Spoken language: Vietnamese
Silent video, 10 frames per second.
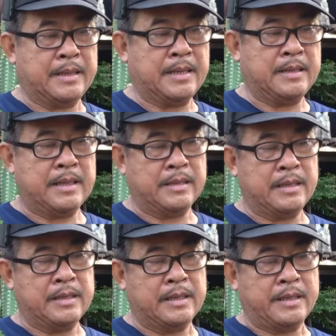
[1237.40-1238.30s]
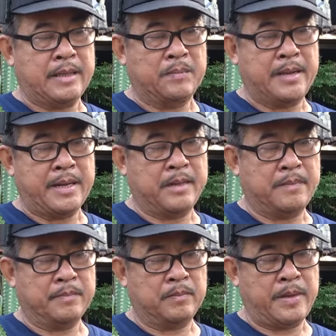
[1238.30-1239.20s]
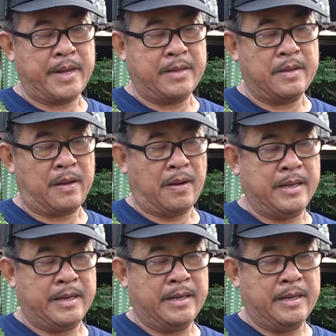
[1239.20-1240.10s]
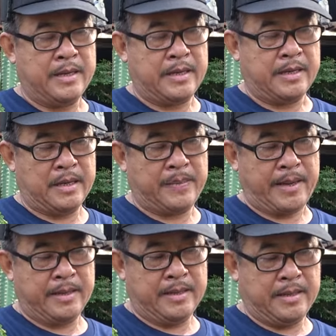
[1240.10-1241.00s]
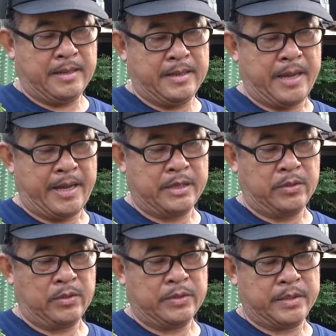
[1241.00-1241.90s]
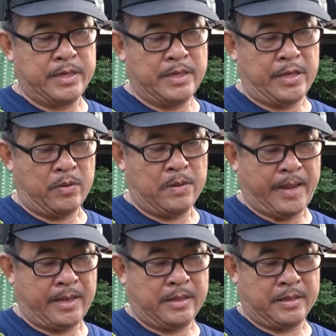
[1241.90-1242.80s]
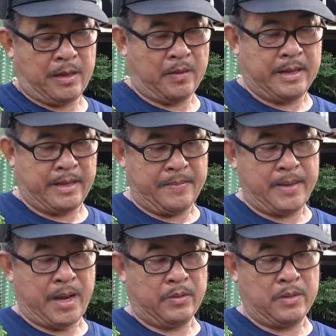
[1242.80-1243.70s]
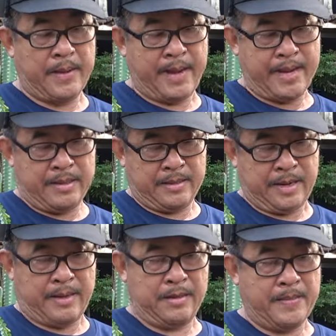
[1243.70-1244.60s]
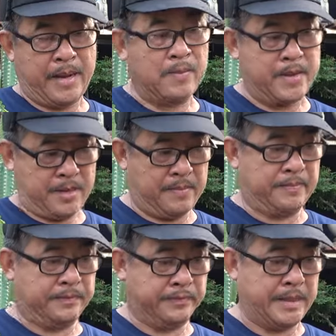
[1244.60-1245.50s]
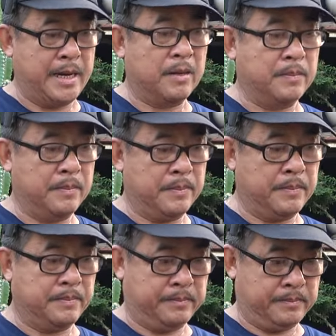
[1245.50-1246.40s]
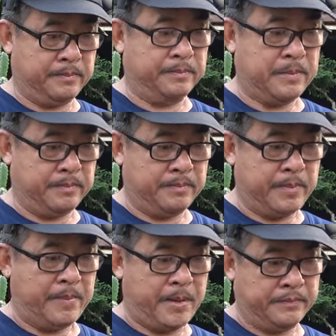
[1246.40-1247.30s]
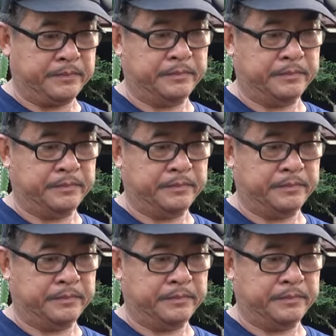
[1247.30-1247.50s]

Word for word: thích đó, thích những cái dòng mai me nhỏ nhỏ vậy thì các bạn cứ liên hệ với tôi, tôi sẽ giới thiệu các bạn chỗ thằng em vợ tôi nó bán á, thằng đó nó bán cũng được lắm, giá cũng mềm lắm.